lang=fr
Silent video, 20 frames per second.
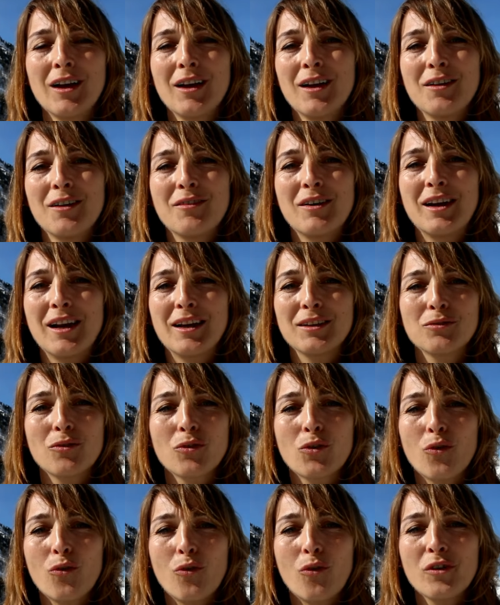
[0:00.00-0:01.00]
Voilà, donc
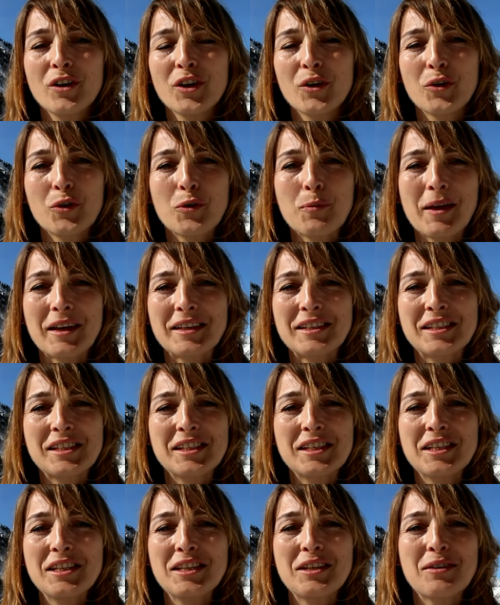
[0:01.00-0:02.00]
on, les
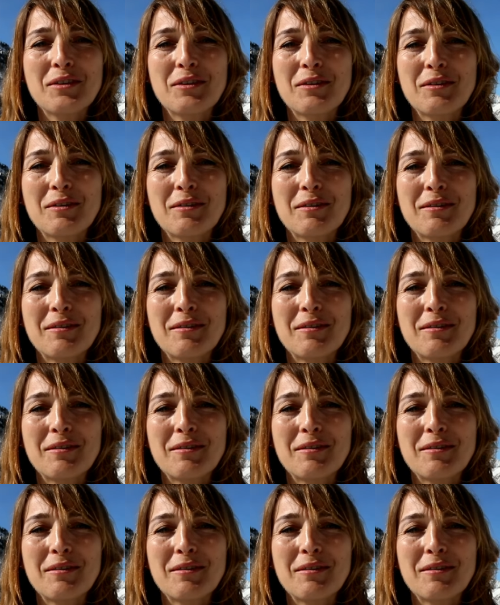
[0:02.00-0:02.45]
remercie euh,